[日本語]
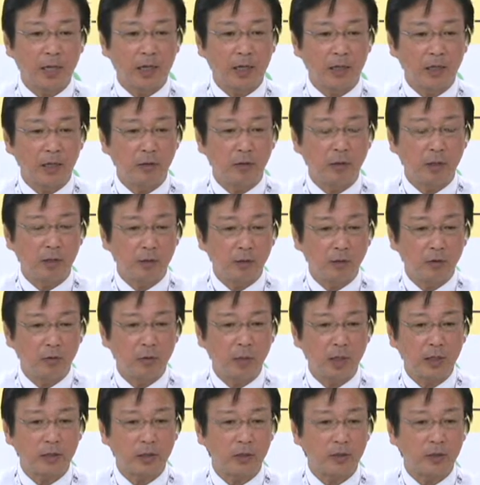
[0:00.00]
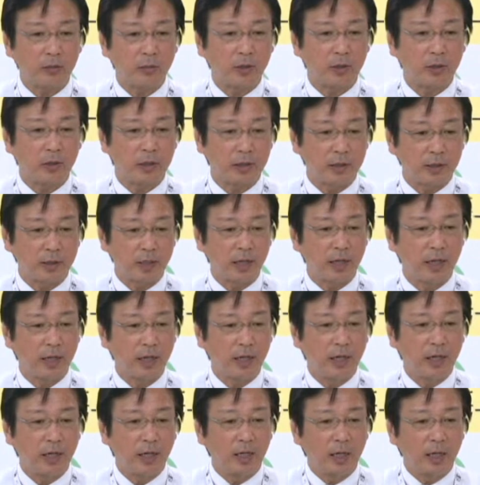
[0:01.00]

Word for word: えー、岩田のお祭りもですね、